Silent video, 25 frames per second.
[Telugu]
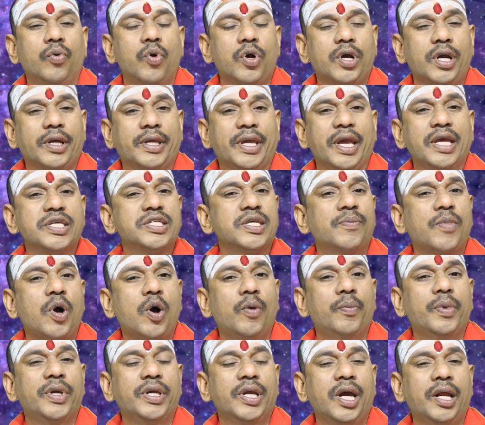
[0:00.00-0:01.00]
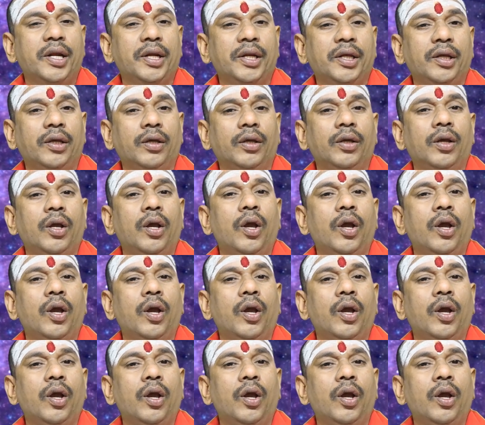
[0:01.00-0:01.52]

ఒక కేజీ బావు బియ్యాన్ని